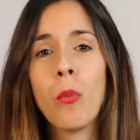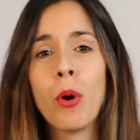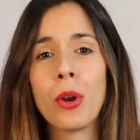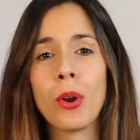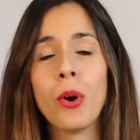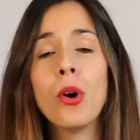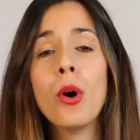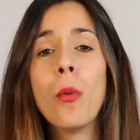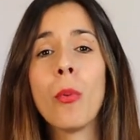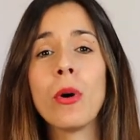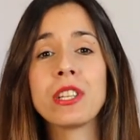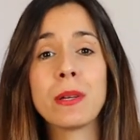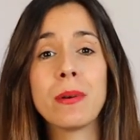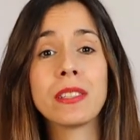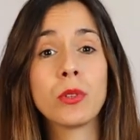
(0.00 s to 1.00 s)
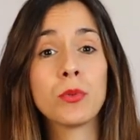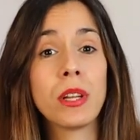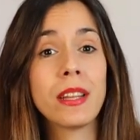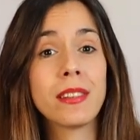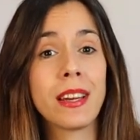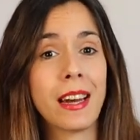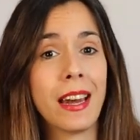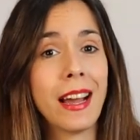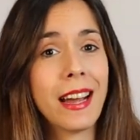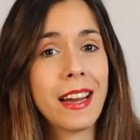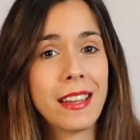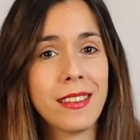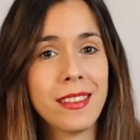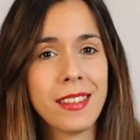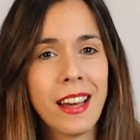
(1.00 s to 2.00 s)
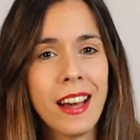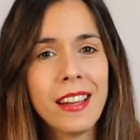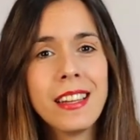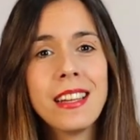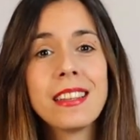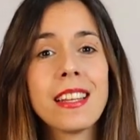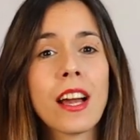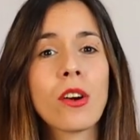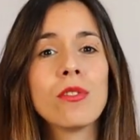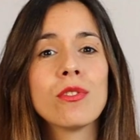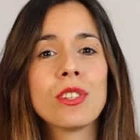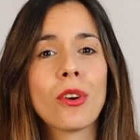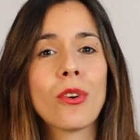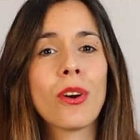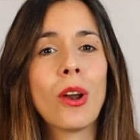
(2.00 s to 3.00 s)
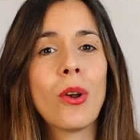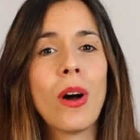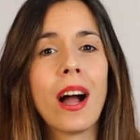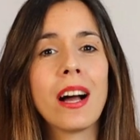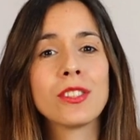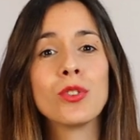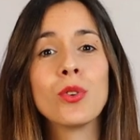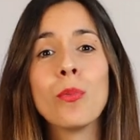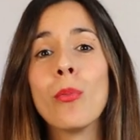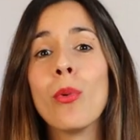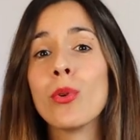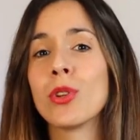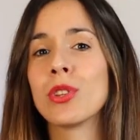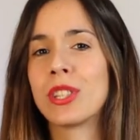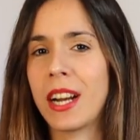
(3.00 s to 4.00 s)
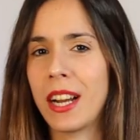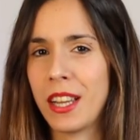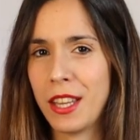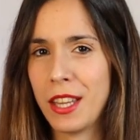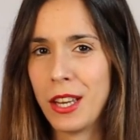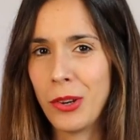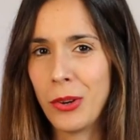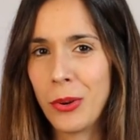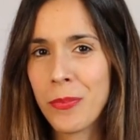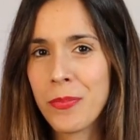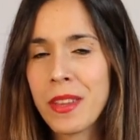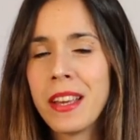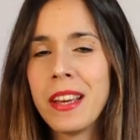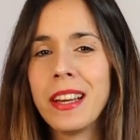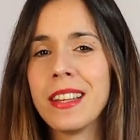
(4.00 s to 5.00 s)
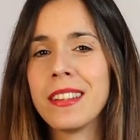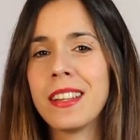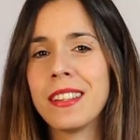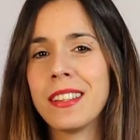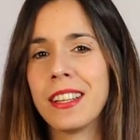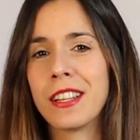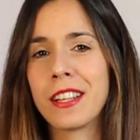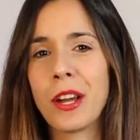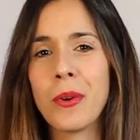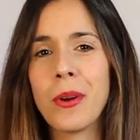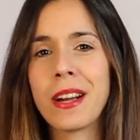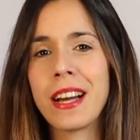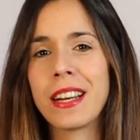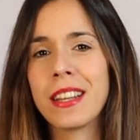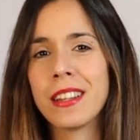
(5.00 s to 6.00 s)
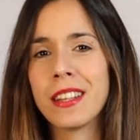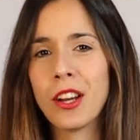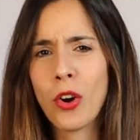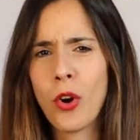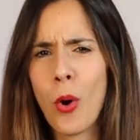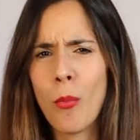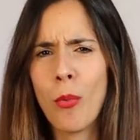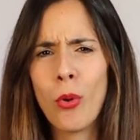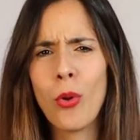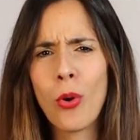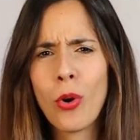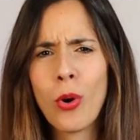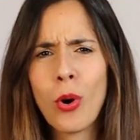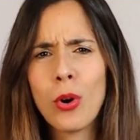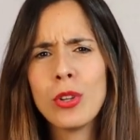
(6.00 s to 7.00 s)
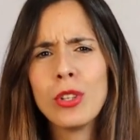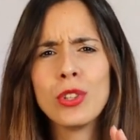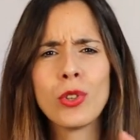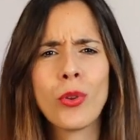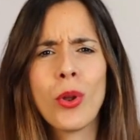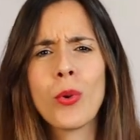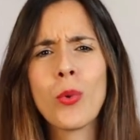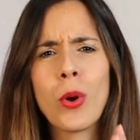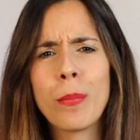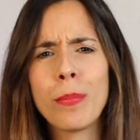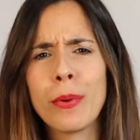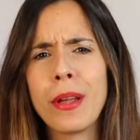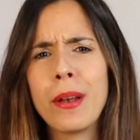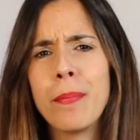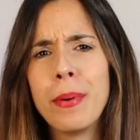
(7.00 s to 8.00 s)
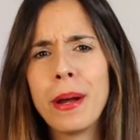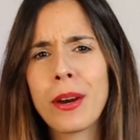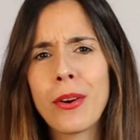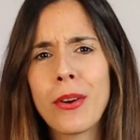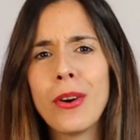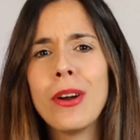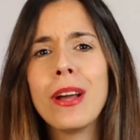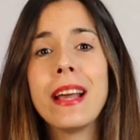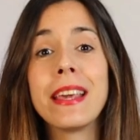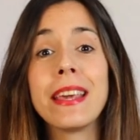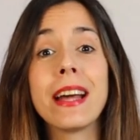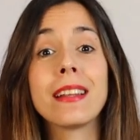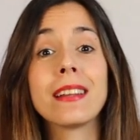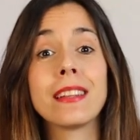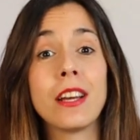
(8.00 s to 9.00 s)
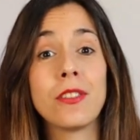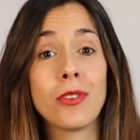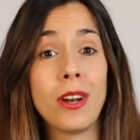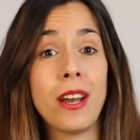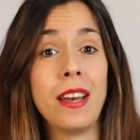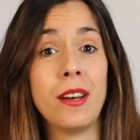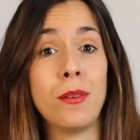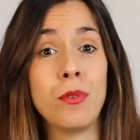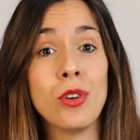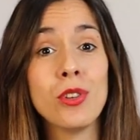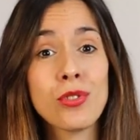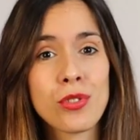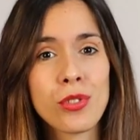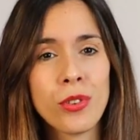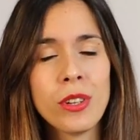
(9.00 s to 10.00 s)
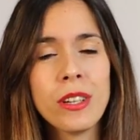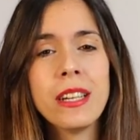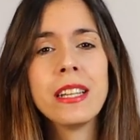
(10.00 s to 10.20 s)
bueno, pues si vas a utilizar la caricia, te aconsejo que lo hagas de un modo tranquilo. Es decir, que no acaricies como loco todo el cuerpo del perro y haciéndole nervioso.